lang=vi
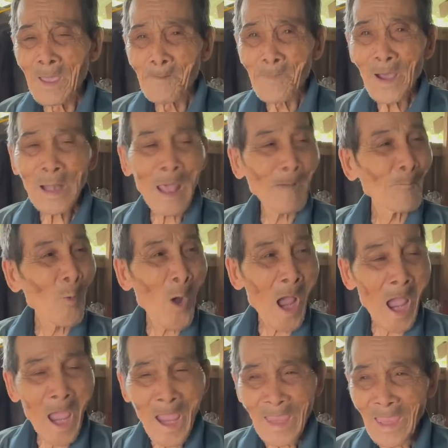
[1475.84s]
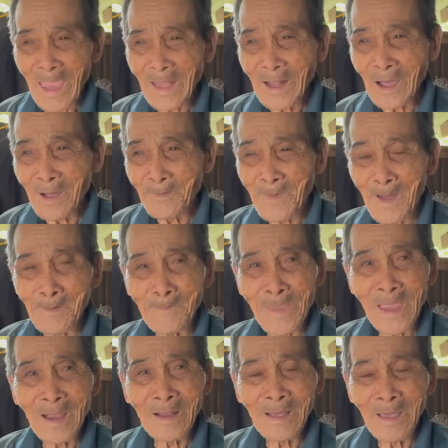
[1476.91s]
bà làm hoài vậy đó mà
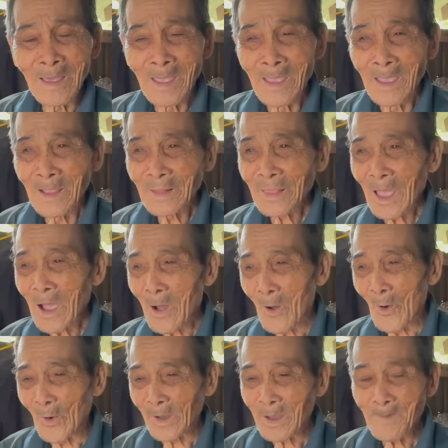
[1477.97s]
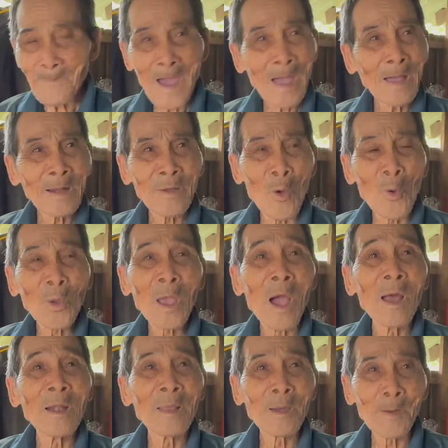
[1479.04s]
những lá hồi cái ba nổ
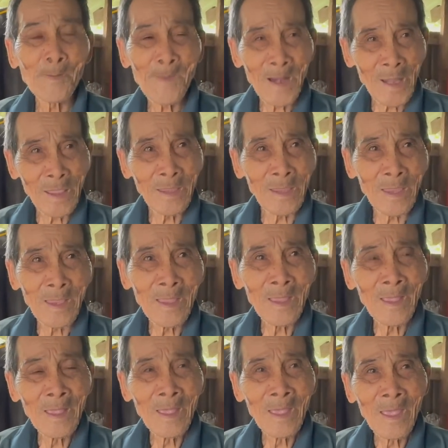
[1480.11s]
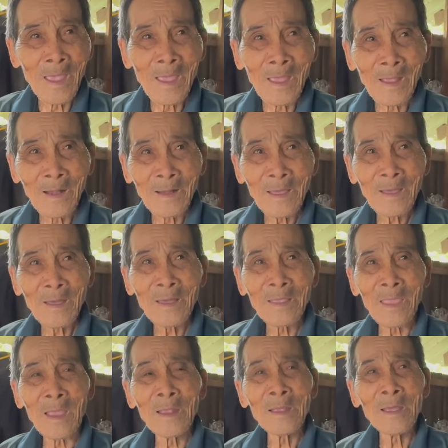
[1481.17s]
cơn rồi bà đi ừ. vậy là